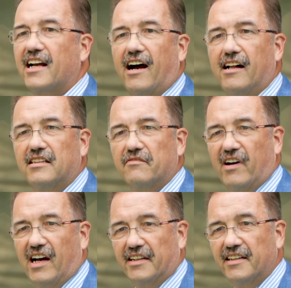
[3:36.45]
gehalten
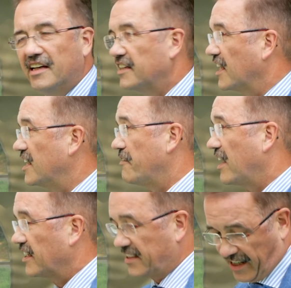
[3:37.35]
waren, denn er
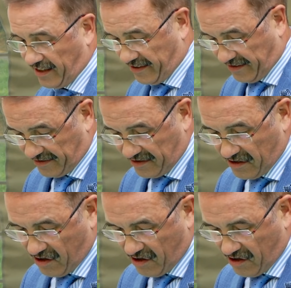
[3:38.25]
war Lateinlehrer.